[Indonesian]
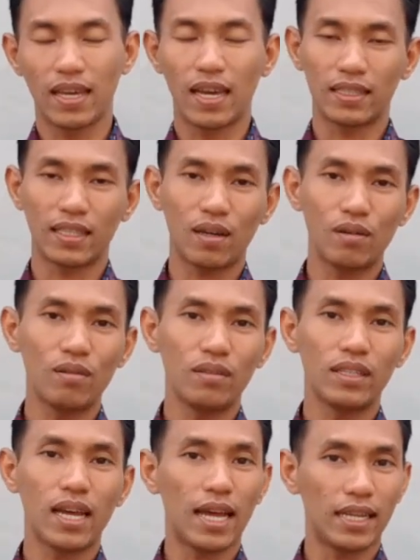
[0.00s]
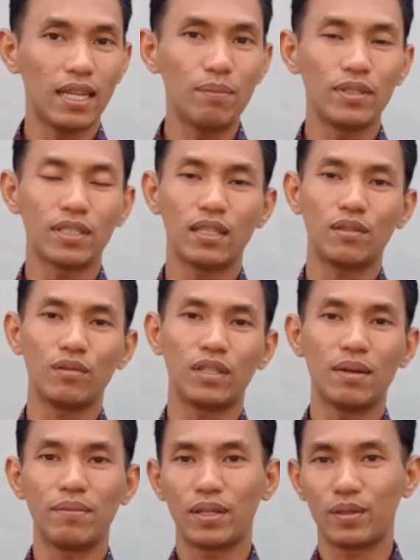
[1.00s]
Atau Anda bisa
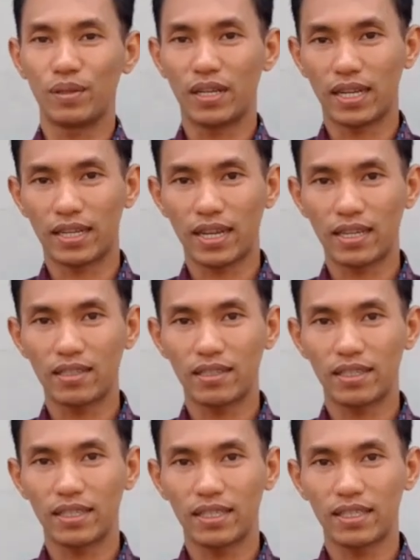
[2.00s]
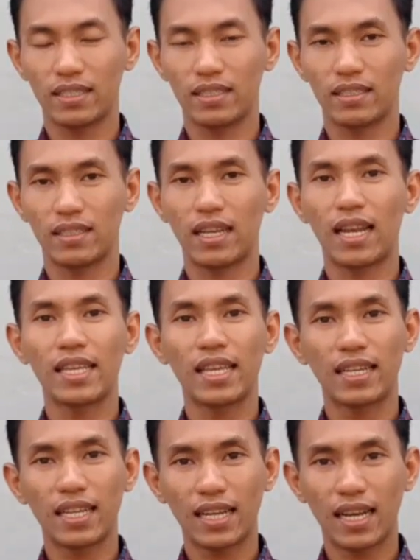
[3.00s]
juga menggunakan eh,
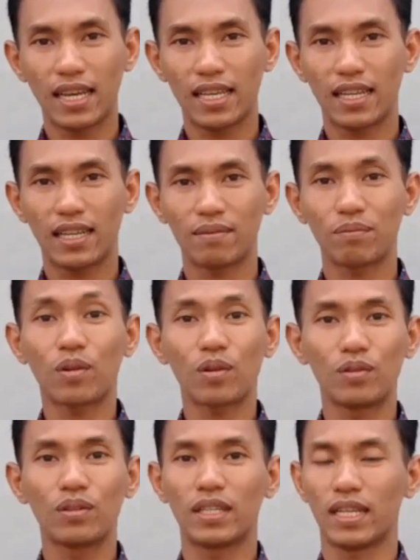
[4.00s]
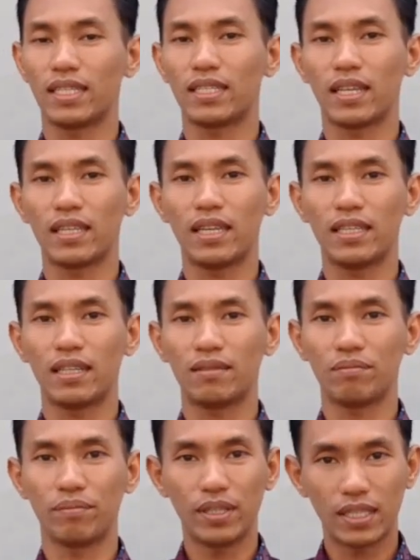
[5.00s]
layanan-layanan produk dari saya yang
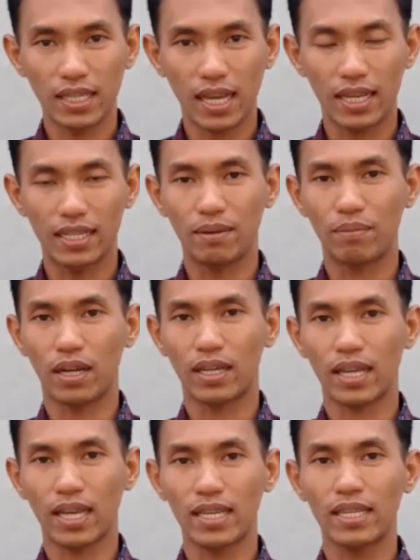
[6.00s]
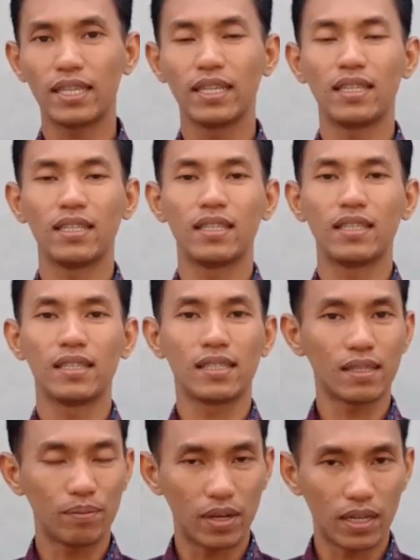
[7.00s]
bisa Anda pakai
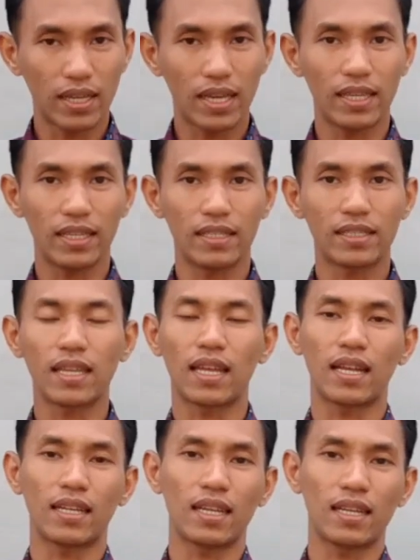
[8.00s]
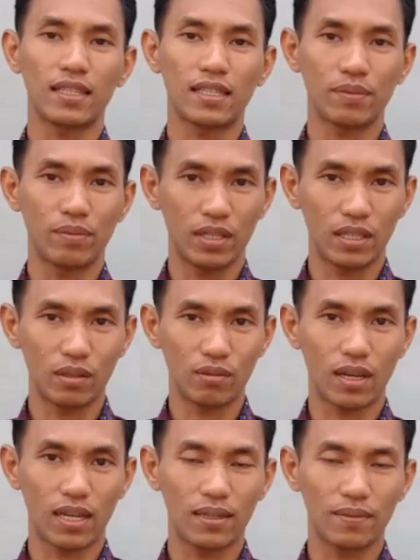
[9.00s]
sebagai sarana
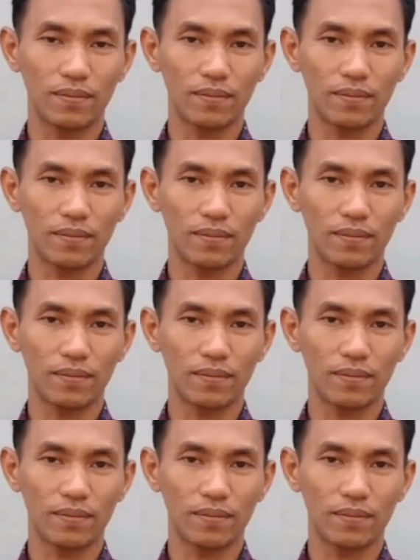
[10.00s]
spiritual.